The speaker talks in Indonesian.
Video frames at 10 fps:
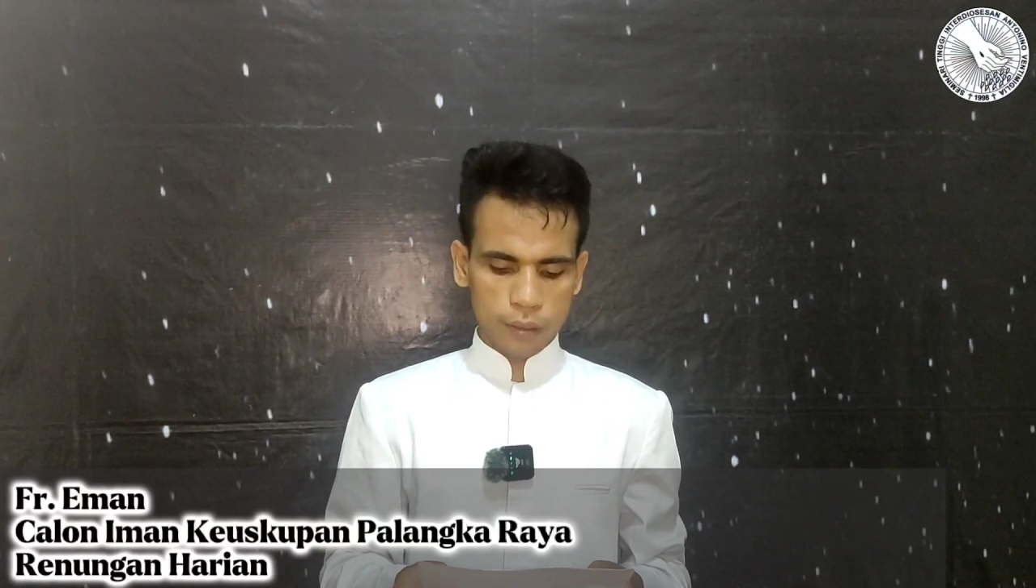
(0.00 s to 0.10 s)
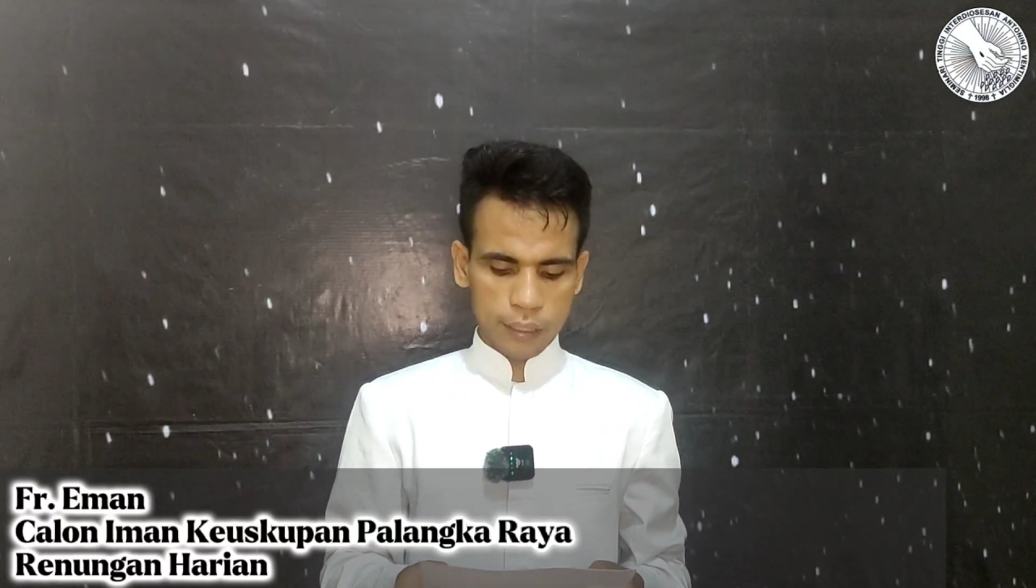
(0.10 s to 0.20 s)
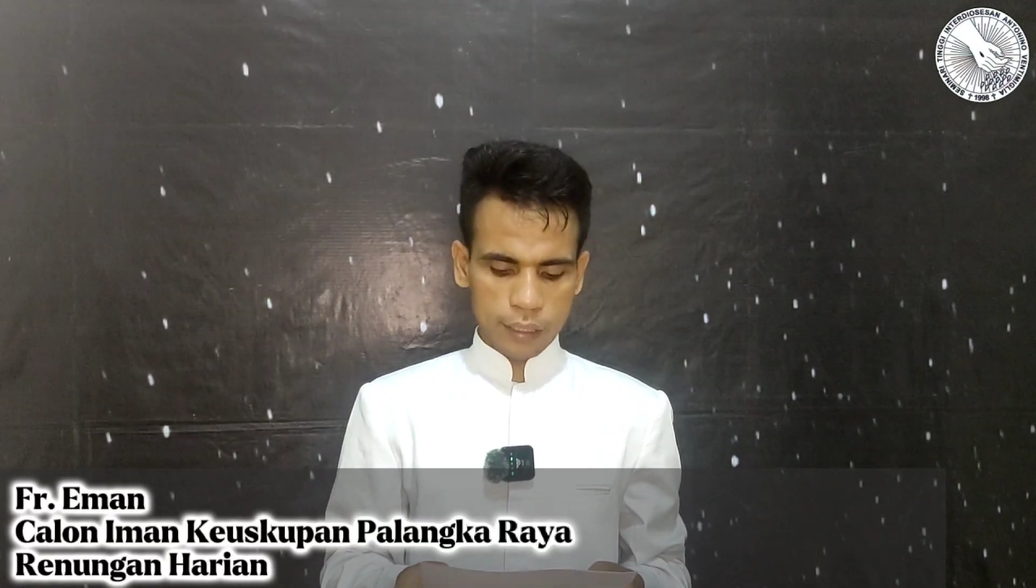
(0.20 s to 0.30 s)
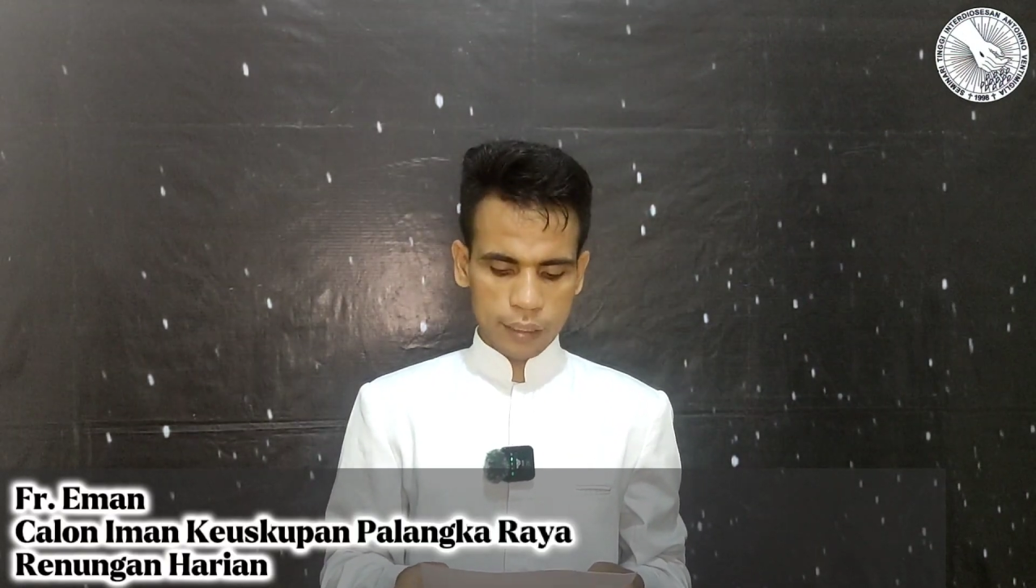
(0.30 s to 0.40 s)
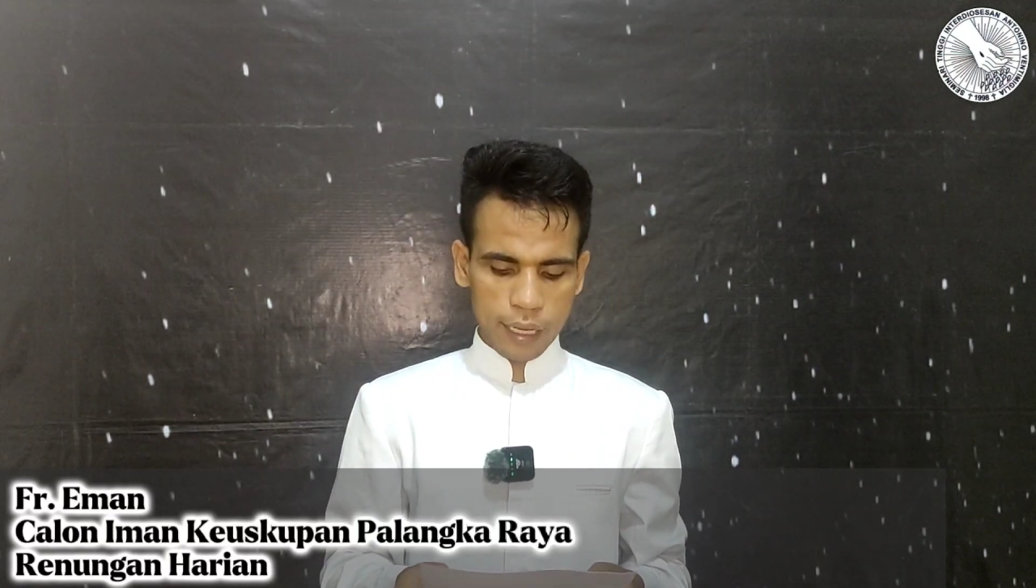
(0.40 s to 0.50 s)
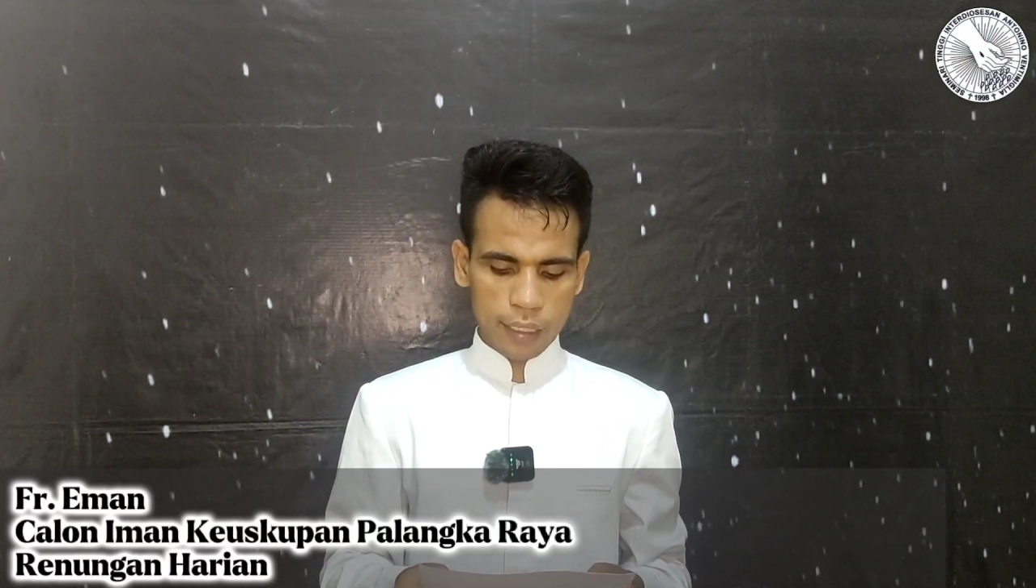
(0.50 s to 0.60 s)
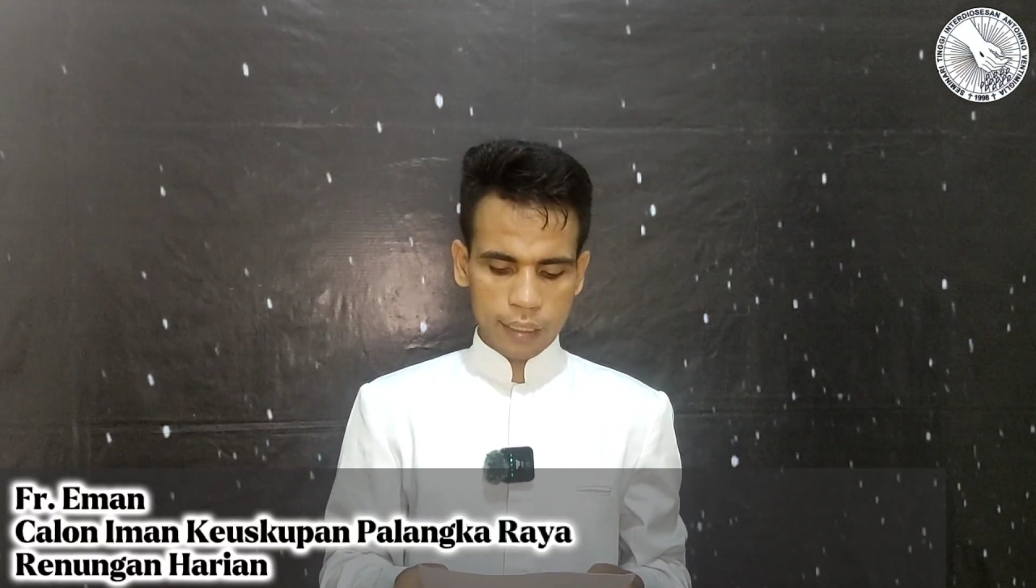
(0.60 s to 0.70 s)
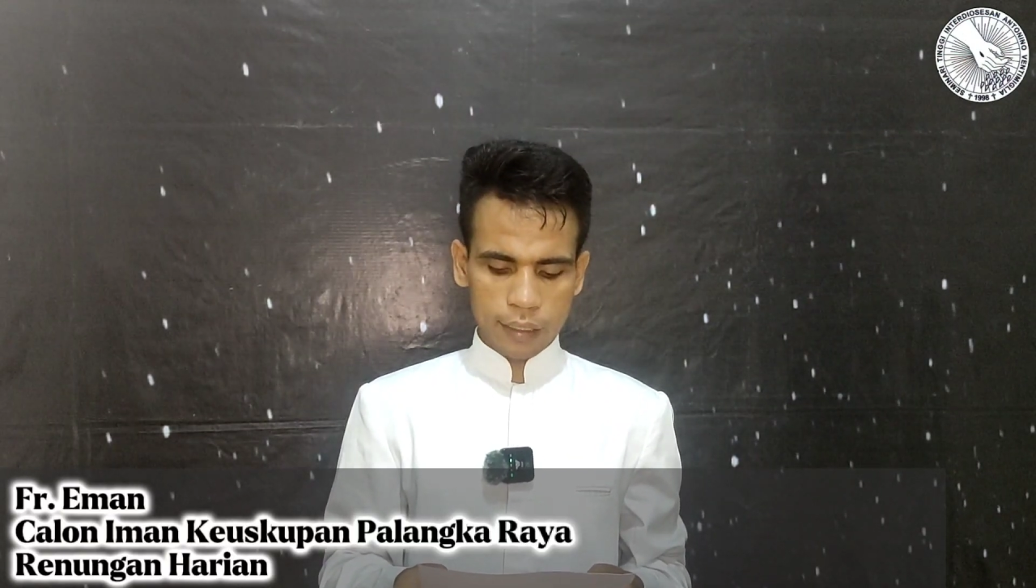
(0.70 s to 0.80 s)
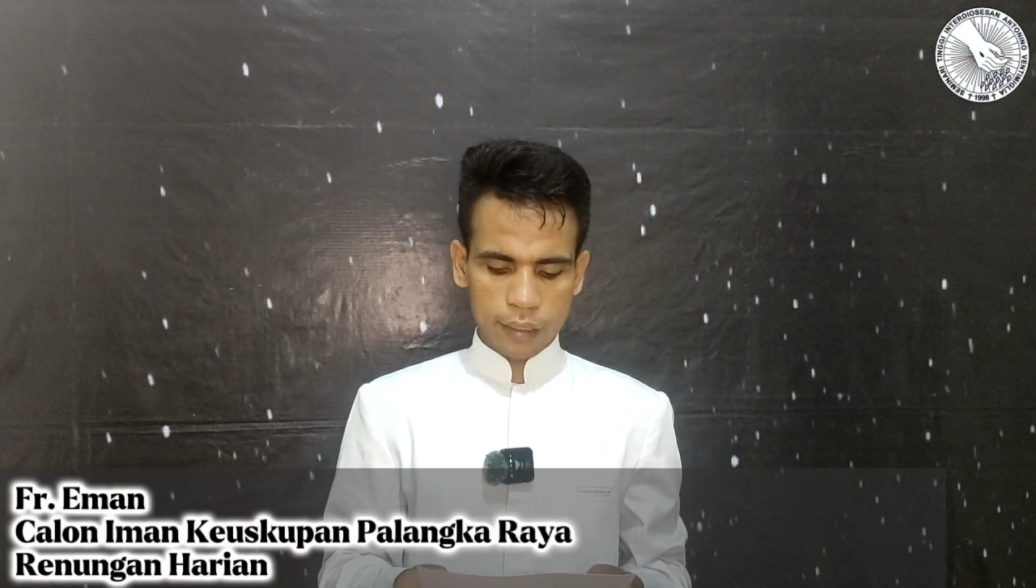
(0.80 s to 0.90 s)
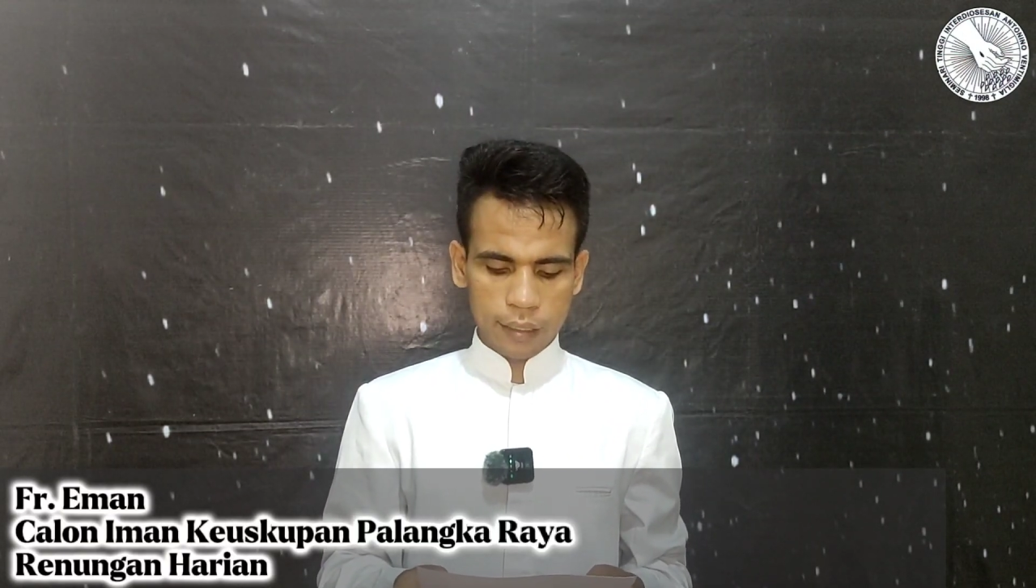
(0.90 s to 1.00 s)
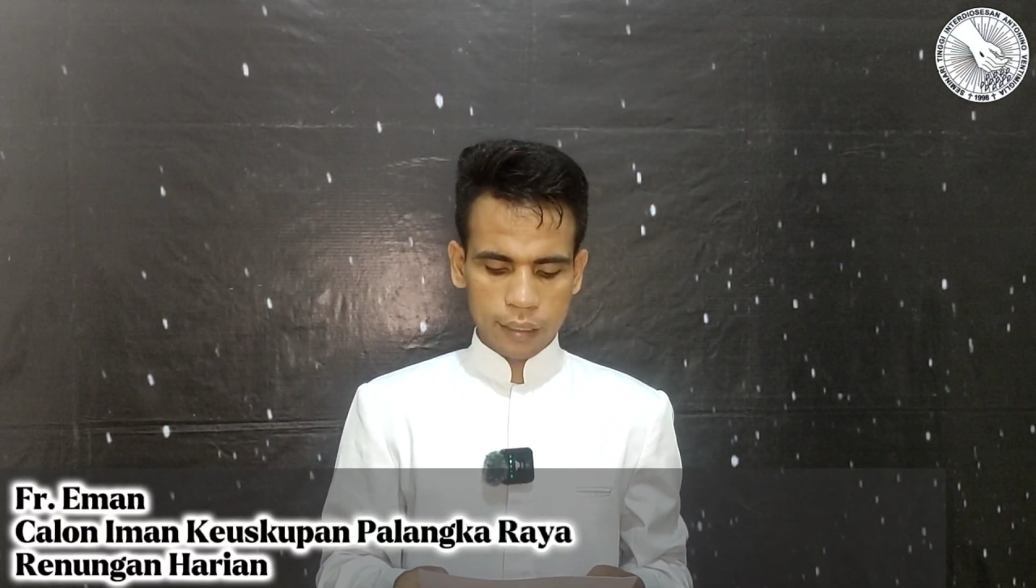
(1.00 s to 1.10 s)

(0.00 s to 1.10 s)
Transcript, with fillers: menyertai